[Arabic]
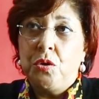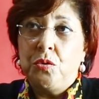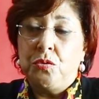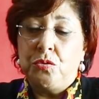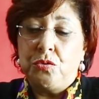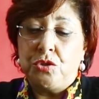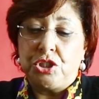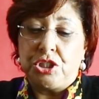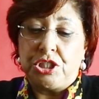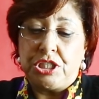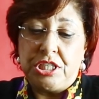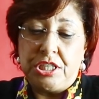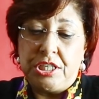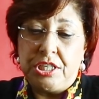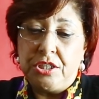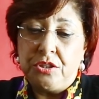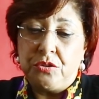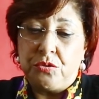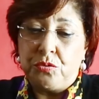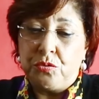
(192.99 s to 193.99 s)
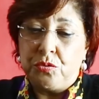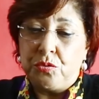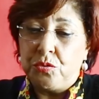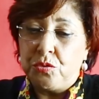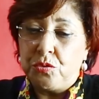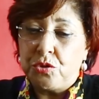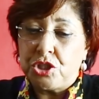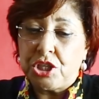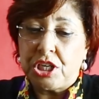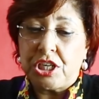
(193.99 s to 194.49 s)
وجديد
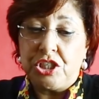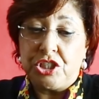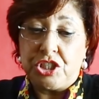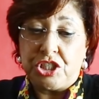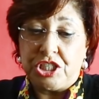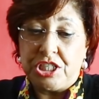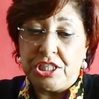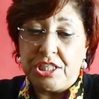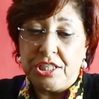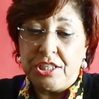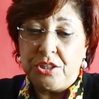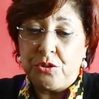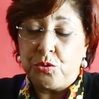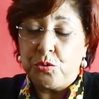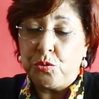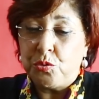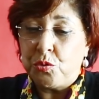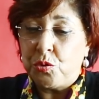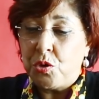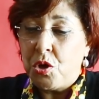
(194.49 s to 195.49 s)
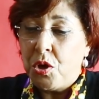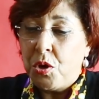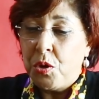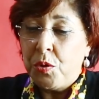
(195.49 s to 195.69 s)
وشكل جديد و